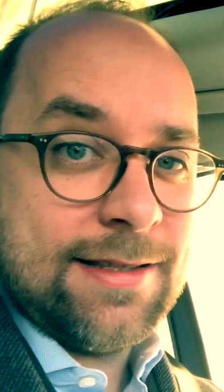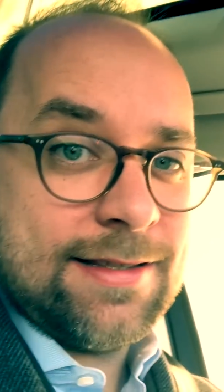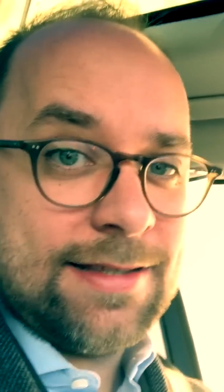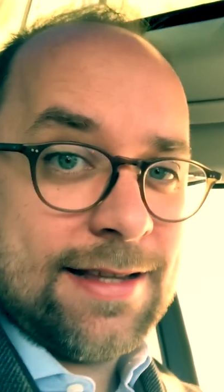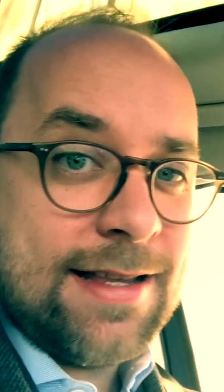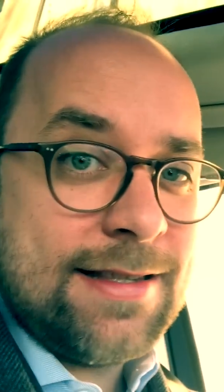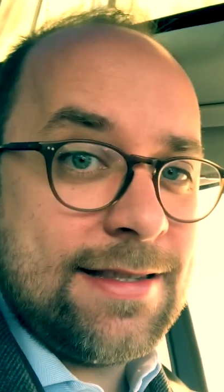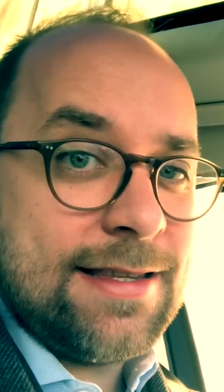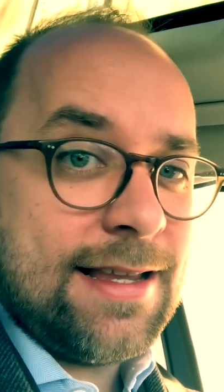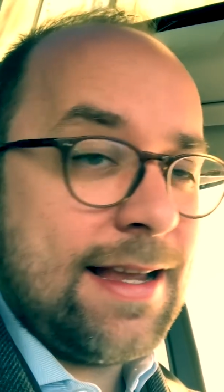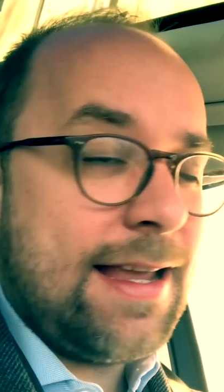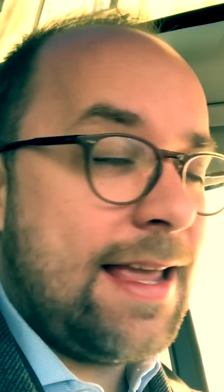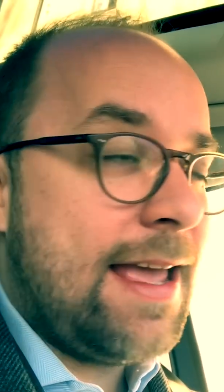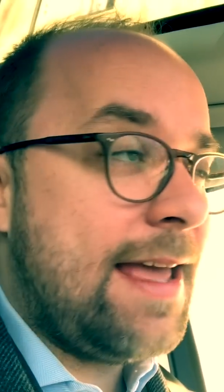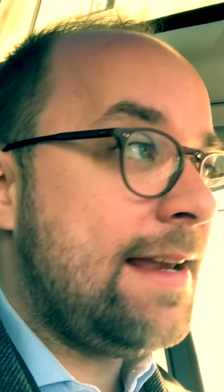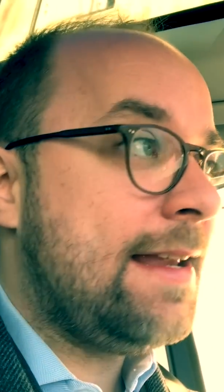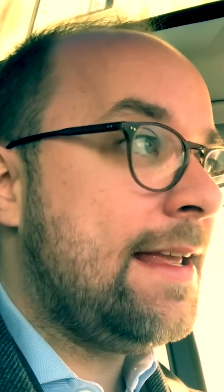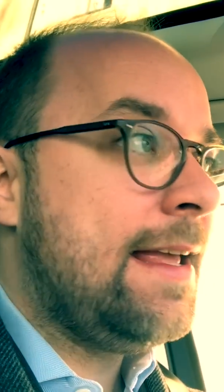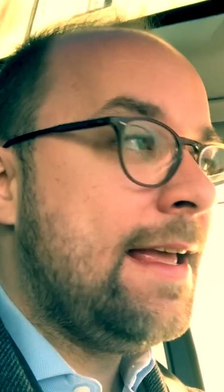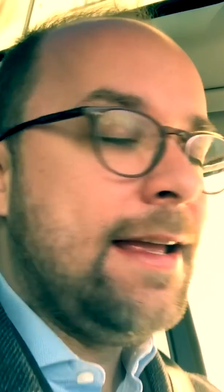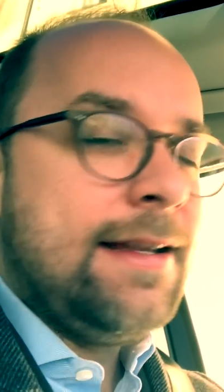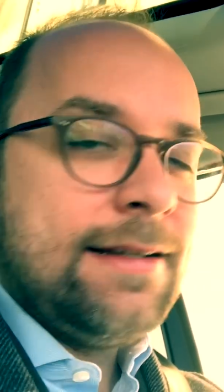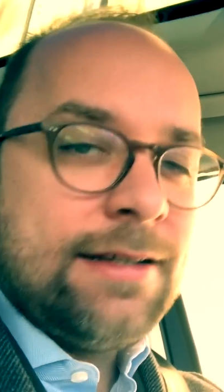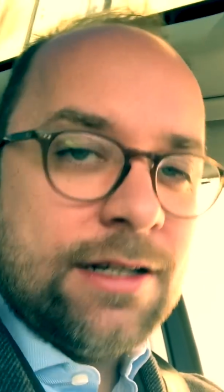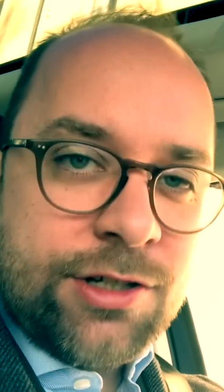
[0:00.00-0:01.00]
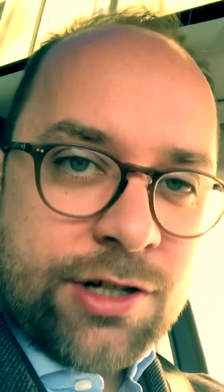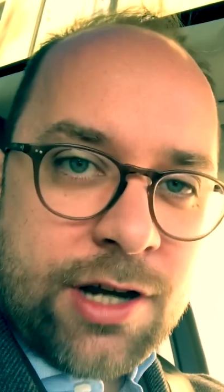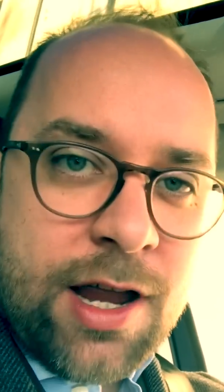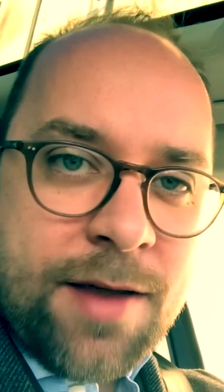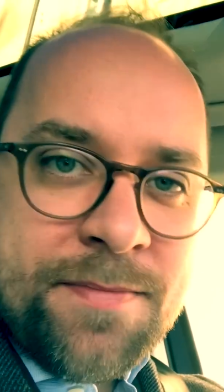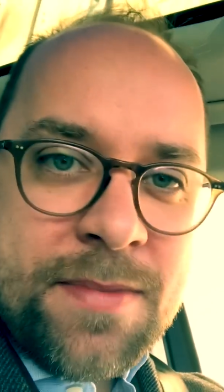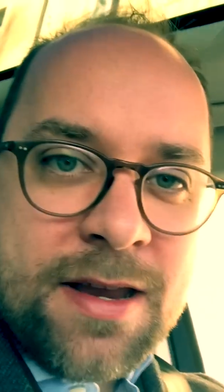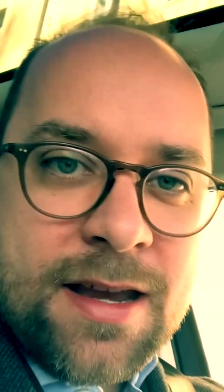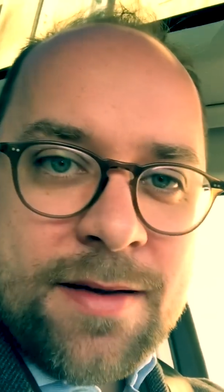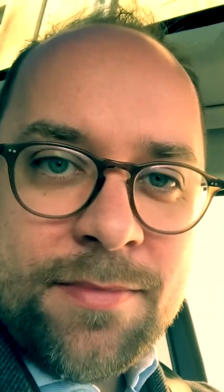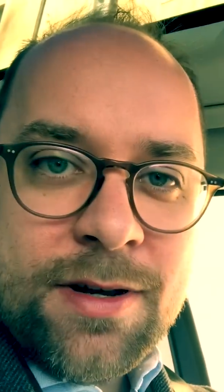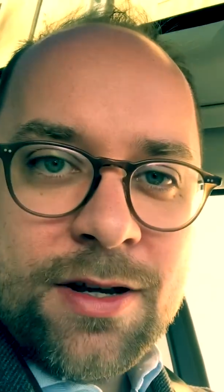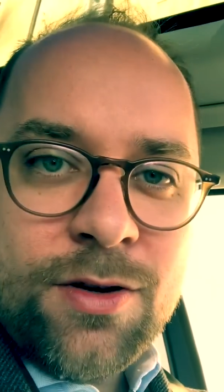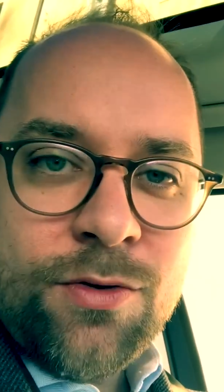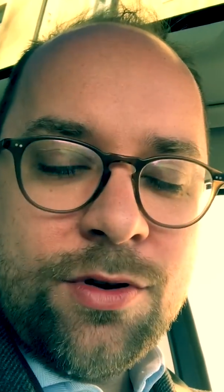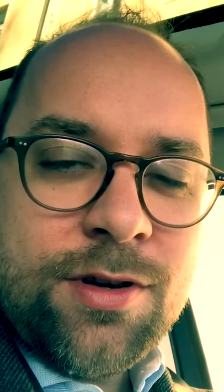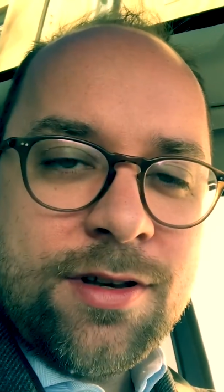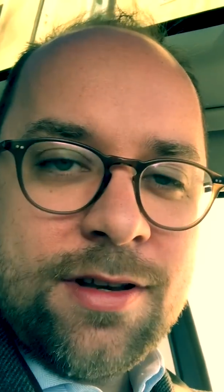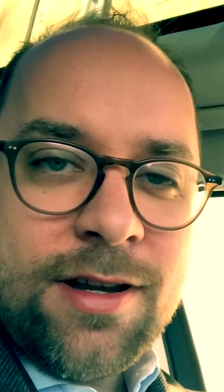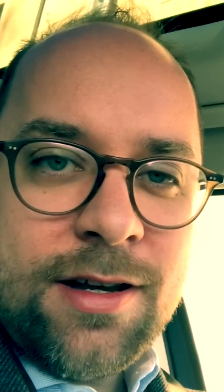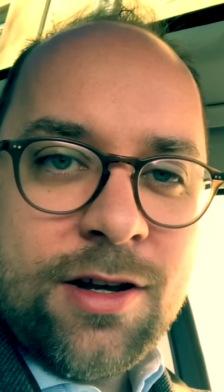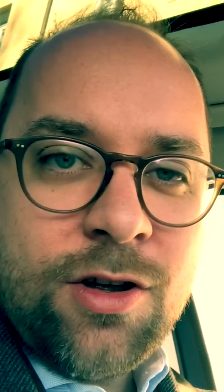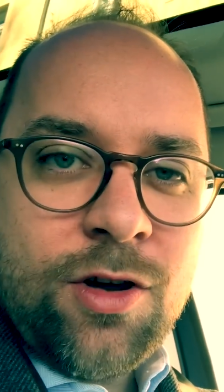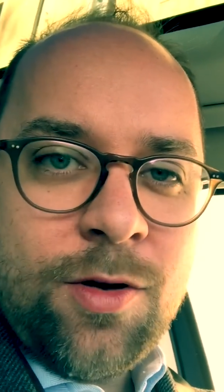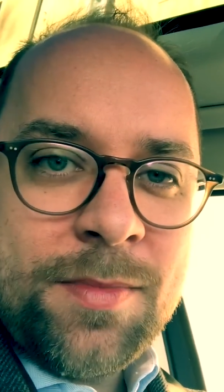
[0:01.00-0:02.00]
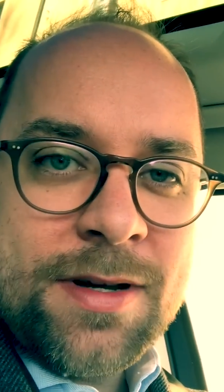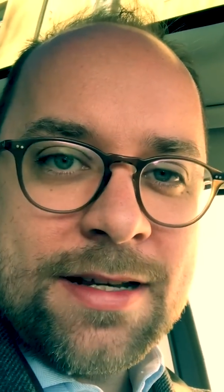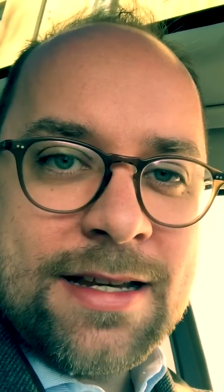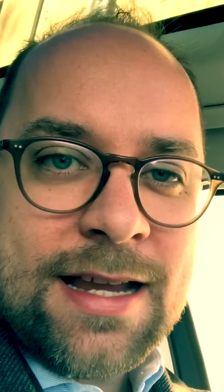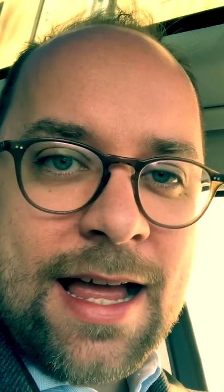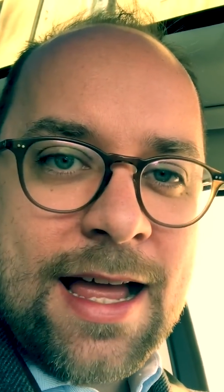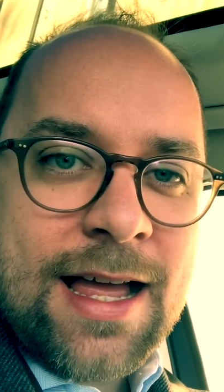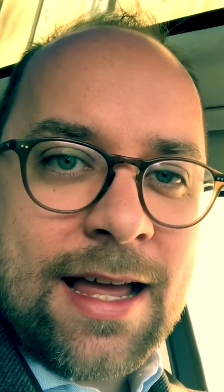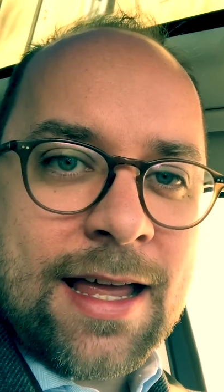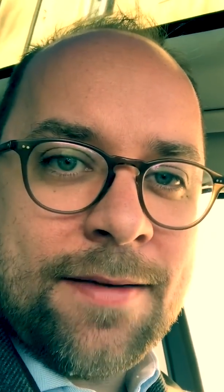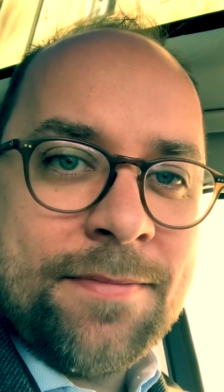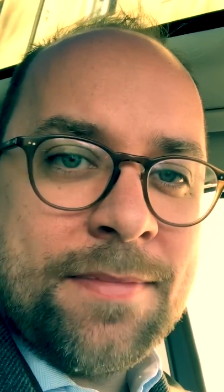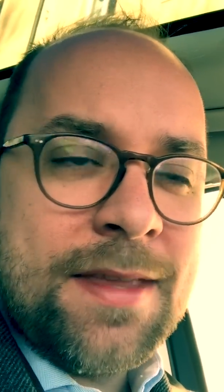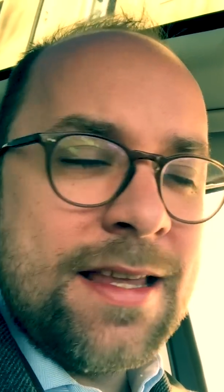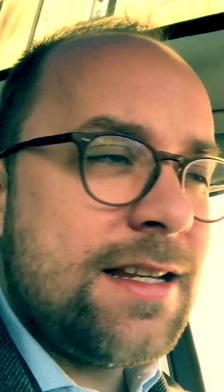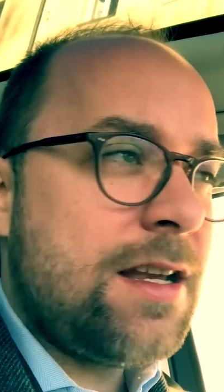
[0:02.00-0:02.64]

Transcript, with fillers: sehr, sehr gerne, dann schreibt mir den bitte unten in die Kommentare.